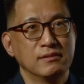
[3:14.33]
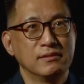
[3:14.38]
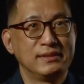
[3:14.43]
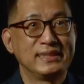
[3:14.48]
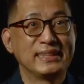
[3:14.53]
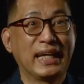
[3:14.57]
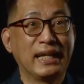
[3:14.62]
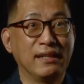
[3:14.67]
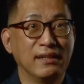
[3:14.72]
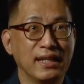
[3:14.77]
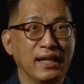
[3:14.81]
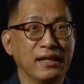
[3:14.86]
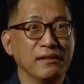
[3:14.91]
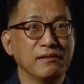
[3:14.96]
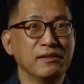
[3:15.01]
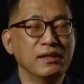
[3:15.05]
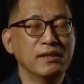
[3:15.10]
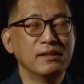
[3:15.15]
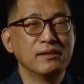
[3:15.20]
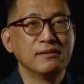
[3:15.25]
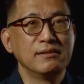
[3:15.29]
展览。
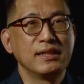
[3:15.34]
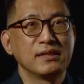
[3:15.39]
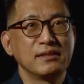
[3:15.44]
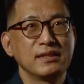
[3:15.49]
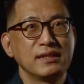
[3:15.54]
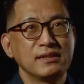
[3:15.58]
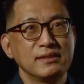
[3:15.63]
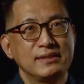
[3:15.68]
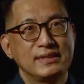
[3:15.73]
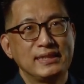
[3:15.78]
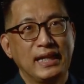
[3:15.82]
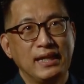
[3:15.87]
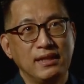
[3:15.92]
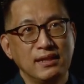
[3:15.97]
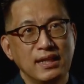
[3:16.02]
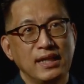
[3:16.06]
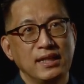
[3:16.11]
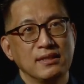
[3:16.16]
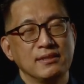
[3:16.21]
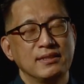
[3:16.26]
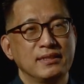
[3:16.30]
那那个展
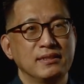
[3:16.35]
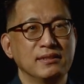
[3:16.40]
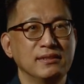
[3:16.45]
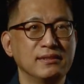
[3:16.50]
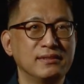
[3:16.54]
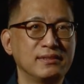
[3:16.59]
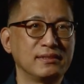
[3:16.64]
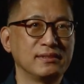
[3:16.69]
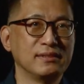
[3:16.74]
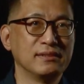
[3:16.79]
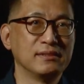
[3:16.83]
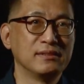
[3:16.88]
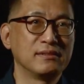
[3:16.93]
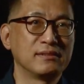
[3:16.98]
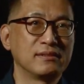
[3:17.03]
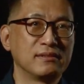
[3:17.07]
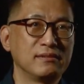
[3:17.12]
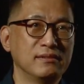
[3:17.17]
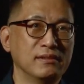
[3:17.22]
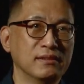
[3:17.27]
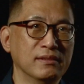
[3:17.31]
览其实
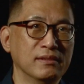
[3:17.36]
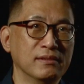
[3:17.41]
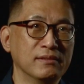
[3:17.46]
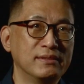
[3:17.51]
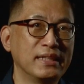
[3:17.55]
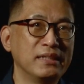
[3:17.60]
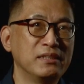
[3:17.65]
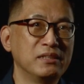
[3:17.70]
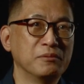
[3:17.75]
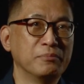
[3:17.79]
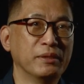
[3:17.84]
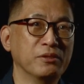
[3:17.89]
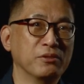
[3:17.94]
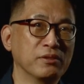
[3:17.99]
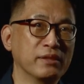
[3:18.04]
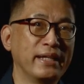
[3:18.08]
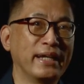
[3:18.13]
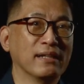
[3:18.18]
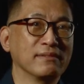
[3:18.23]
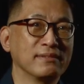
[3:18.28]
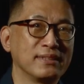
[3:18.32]
在日本有
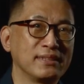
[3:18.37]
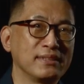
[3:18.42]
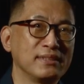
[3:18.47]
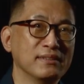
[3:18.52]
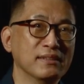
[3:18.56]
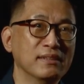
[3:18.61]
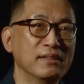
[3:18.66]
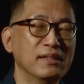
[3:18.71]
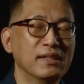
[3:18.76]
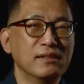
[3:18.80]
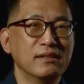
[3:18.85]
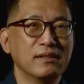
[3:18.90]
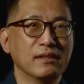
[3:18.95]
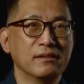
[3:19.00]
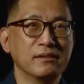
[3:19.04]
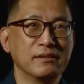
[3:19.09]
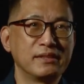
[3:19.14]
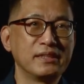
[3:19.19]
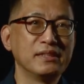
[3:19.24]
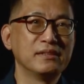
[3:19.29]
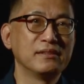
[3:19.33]
两次。
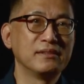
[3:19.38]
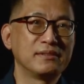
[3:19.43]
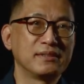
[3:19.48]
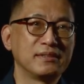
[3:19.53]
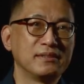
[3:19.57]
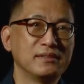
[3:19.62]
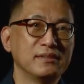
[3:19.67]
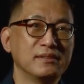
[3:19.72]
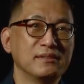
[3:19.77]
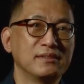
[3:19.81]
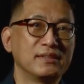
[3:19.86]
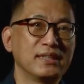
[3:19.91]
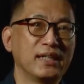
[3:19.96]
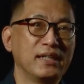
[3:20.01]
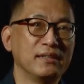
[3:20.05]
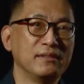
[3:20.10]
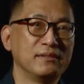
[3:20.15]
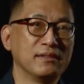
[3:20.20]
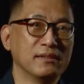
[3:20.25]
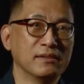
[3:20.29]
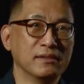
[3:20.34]
第二次
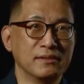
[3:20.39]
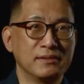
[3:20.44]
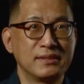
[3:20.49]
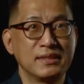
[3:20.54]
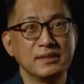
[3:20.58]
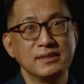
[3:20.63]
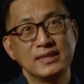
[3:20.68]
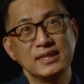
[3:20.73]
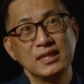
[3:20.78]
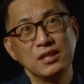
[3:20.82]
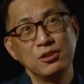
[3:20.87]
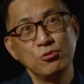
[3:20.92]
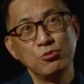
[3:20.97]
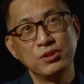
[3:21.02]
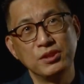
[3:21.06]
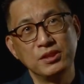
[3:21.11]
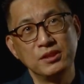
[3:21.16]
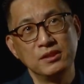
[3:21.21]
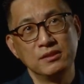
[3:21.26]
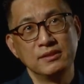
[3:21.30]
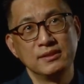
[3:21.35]
在呃设置音乐
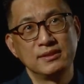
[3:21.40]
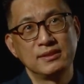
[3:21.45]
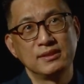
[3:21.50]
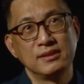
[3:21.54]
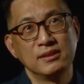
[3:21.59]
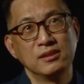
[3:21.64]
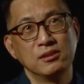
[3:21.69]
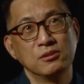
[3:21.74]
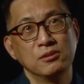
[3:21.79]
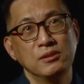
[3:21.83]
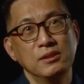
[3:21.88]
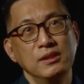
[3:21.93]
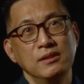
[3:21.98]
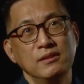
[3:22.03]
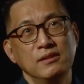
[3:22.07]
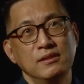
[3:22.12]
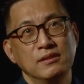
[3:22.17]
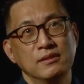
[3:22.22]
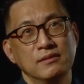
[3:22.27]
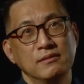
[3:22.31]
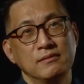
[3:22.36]
二的时候，
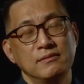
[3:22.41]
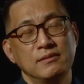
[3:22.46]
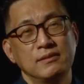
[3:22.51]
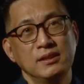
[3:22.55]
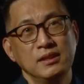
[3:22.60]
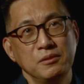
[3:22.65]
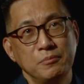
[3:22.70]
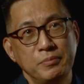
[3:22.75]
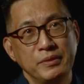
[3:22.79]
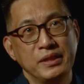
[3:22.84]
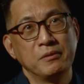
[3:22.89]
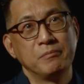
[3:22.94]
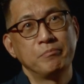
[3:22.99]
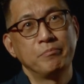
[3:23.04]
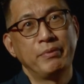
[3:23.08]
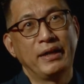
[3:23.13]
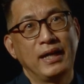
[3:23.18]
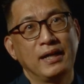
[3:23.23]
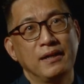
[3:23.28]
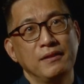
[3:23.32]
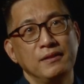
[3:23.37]
特别
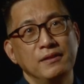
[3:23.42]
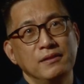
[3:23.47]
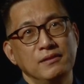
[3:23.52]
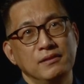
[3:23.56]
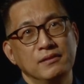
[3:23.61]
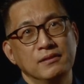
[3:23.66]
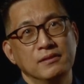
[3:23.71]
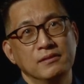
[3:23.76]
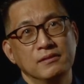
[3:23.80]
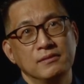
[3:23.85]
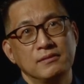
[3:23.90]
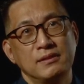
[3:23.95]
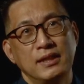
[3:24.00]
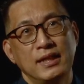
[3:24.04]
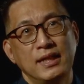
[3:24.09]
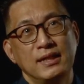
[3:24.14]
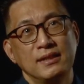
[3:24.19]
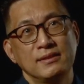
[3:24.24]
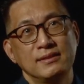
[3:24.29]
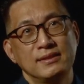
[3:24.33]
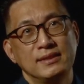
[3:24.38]
把
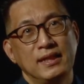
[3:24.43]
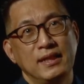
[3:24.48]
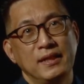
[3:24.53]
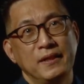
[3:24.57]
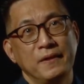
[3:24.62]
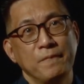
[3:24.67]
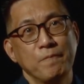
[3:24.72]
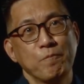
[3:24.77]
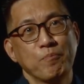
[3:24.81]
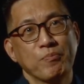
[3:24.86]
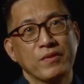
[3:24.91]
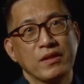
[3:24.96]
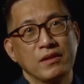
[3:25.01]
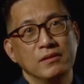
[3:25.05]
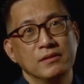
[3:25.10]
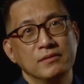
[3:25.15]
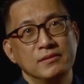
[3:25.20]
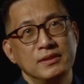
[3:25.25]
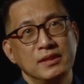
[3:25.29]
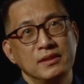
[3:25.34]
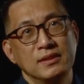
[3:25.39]
他在
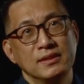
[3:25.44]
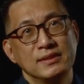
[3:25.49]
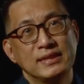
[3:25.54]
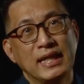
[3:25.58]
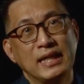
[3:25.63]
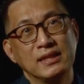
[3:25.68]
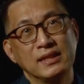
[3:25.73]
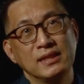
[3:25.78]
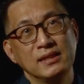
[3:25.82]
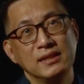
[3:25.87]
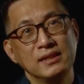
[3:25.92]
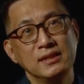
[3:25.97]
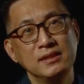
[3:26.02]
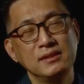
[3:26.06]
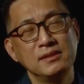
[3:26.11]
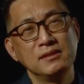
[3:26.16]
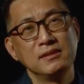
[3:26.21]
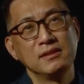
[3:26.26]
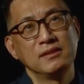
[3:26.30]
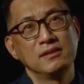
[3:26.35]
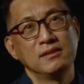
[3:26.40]
这个三一一